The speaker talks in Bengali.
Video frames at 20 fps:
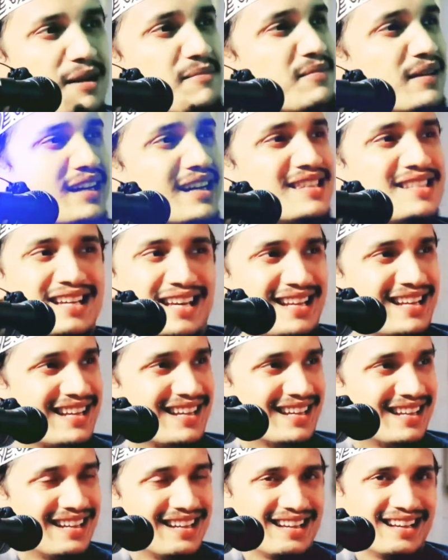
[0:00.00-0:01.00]
প্রেমকে ছেড়ে
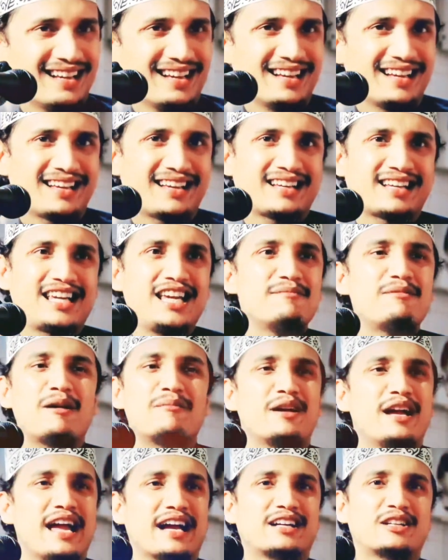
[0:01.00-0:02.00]

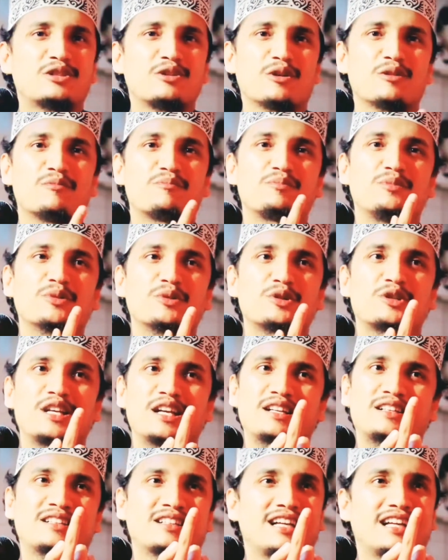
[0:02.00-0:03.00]
কিভাবে একজন
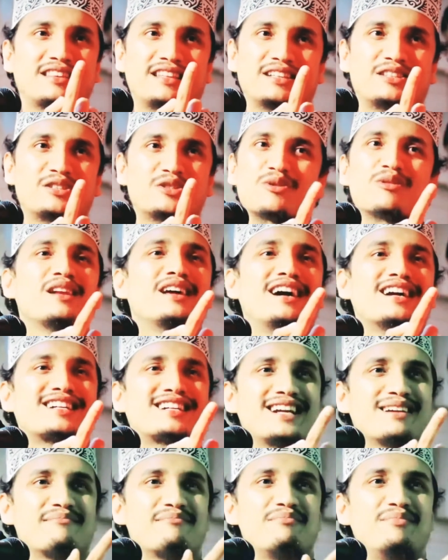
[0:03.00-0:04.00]
পুরুষের সাথে চলে
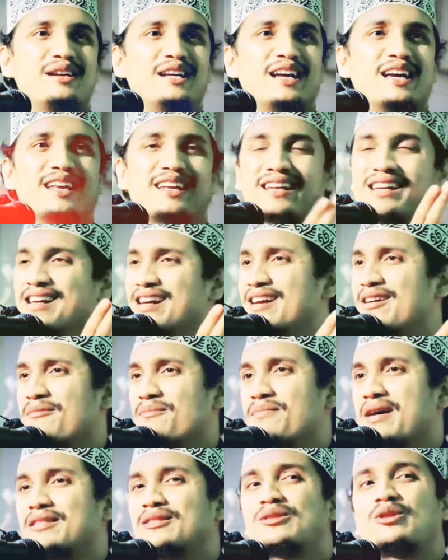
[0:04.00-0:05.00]
আসে বিয়ের
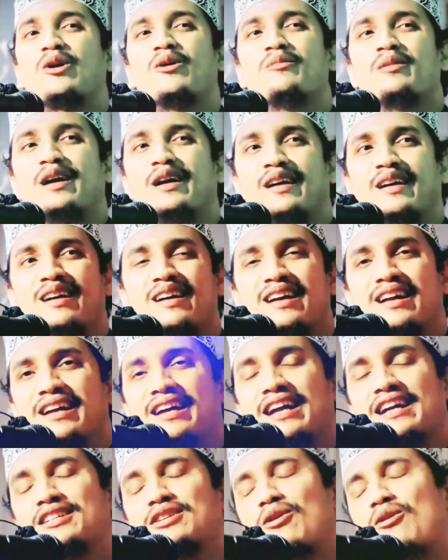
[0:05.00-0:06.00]
মাধ্যমে
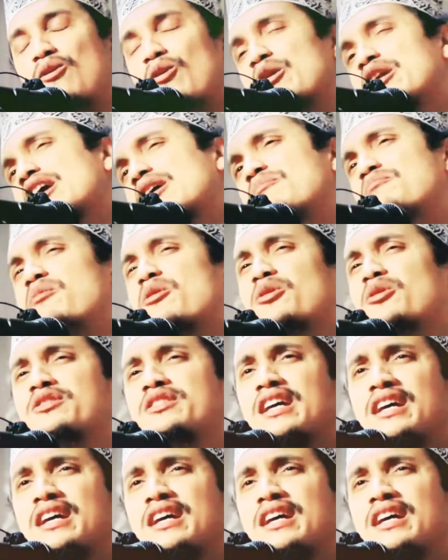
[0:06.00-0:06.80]
এটা অনেক বড়